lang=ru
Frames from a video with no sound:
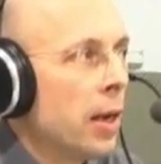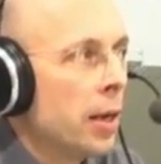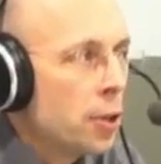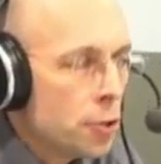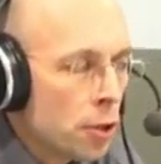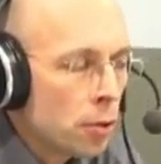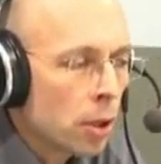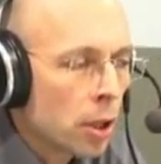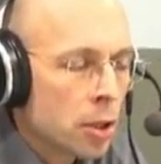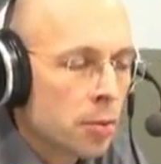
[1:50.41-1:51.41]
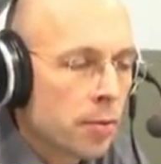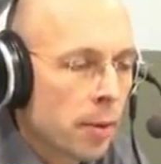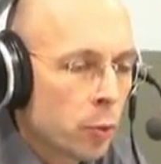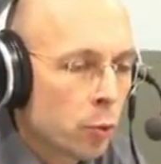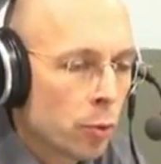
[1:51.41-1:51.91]
Речь не идет о нашем с
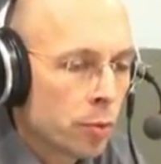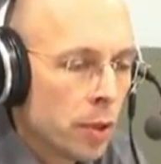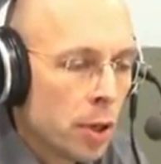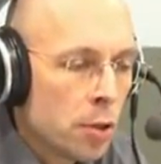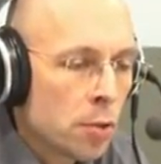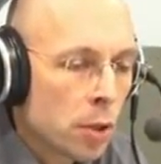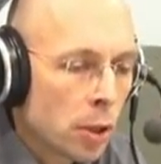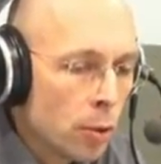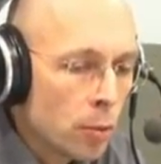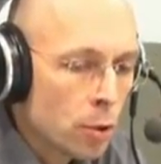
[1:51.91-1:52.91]
вами удобстве. Речь идет о том,